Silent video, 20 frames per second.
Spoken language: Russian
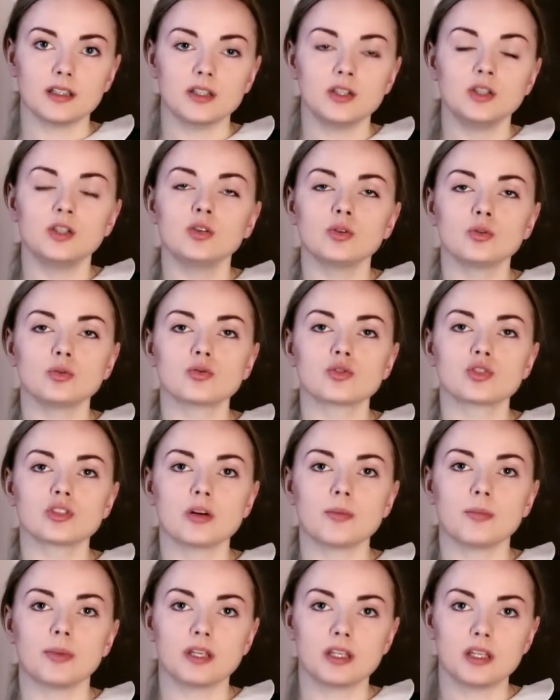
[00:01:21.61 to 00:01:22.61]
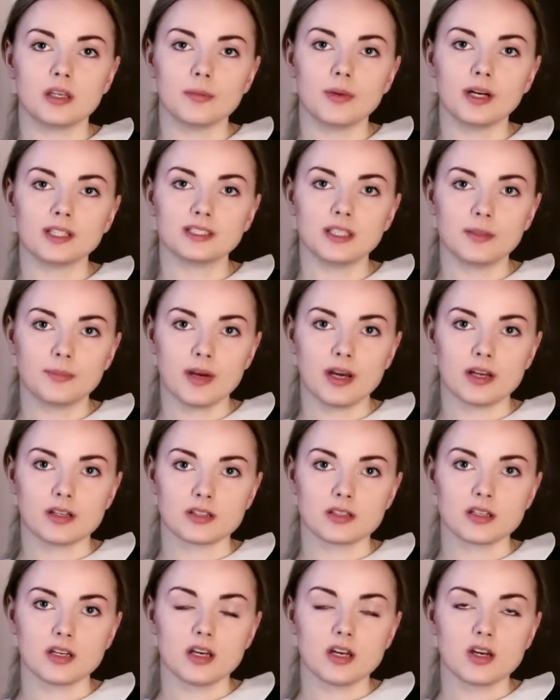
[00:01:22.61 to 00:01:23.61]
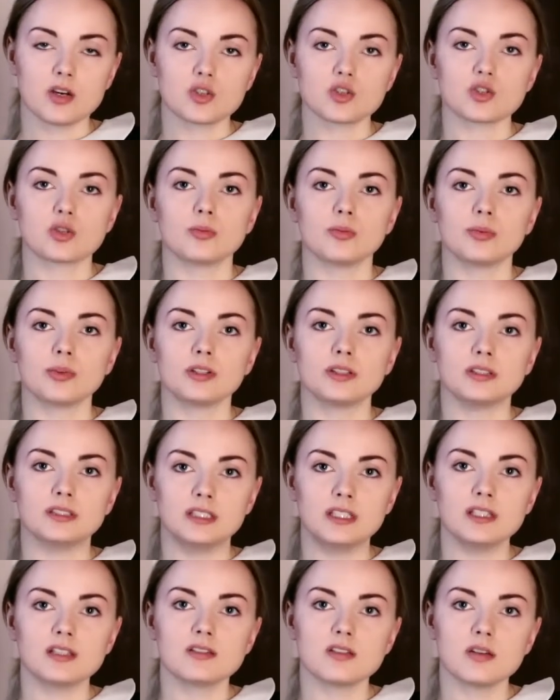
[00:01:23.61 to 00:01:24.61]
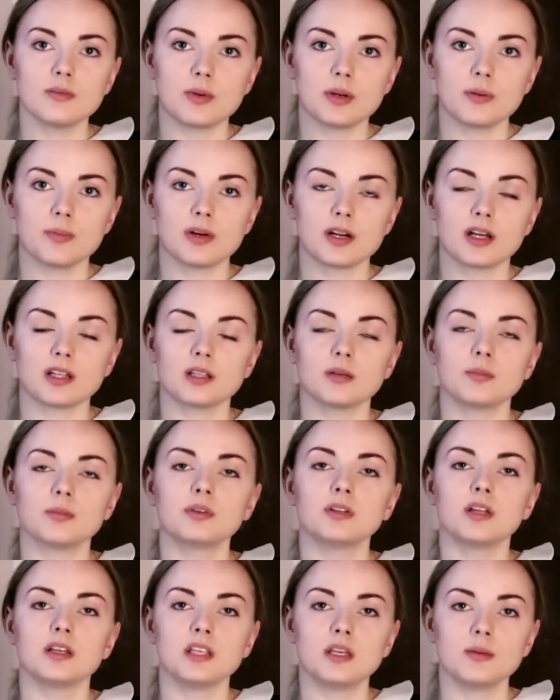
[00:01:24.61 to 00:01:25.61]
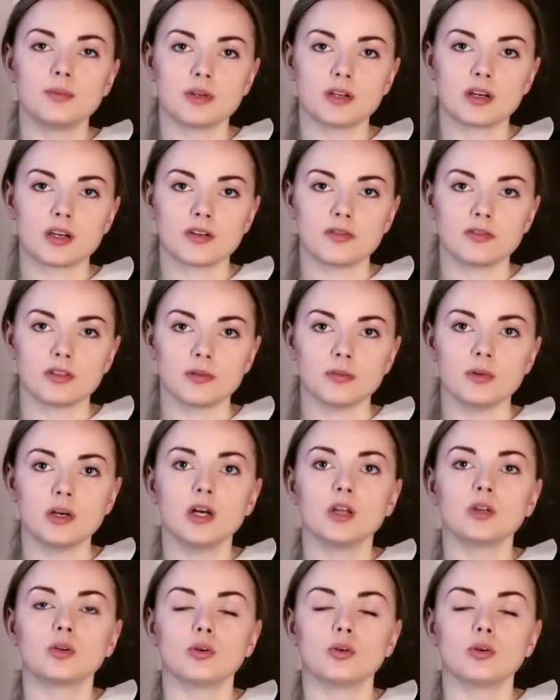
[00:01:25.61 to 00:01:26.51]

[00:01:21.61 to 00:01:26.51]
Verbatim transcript: Ее нужно поднимать опять, чтобы действие препарата было непрерывным.